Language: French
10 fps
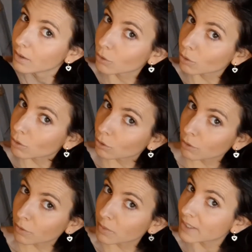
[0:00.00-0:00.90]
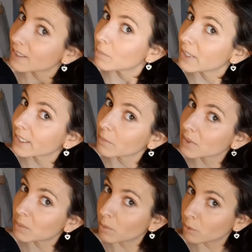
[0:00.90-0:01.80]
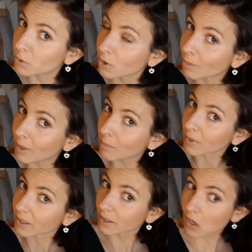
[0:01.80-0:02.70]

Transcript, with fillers: Sur le dessus, il faut peut-être s'appliquer un petit peu plus quand même.